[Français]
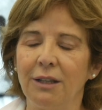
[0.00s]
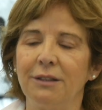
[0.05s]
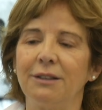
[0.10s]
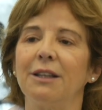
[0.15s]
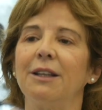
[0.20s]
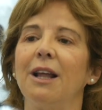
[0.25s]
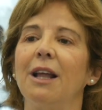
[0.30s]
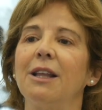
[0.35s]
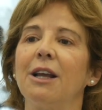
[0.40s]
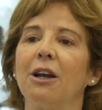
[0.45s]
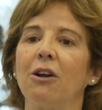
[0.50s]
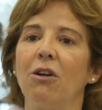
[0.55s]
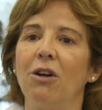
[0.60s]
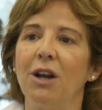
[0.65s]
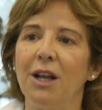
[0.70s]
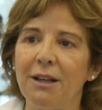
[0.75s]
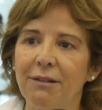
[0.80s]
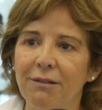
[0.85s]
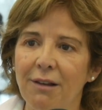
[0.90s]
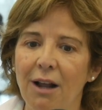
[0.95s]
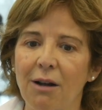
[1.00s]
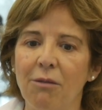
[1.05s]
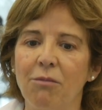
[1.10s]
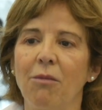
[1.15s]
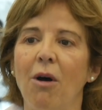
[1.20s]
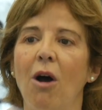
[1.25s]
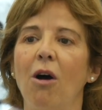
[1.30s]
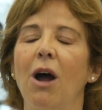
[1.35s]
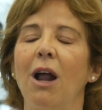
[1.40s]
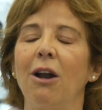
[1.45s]
C'est-à-dire que les
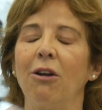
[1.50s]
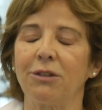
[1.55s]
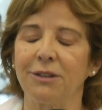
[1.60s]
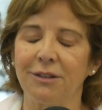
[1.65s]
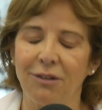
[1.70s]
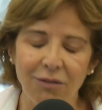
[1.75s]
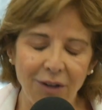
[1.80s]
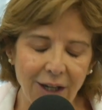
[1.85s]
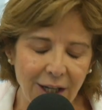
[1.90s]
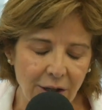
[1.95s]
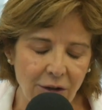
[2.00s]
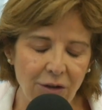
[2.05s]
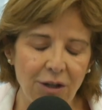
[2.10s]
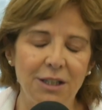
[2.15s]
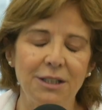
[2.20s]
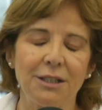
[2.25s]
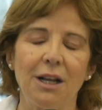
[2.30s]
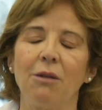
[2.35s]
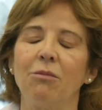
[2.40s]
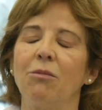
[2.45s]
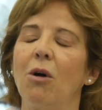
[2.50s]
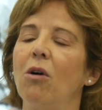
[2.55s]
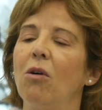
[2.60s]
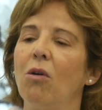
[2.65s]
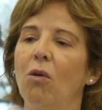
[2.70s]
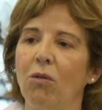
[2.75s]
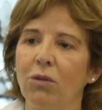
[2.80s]
Allemands, alors c'est vrai que les Allemands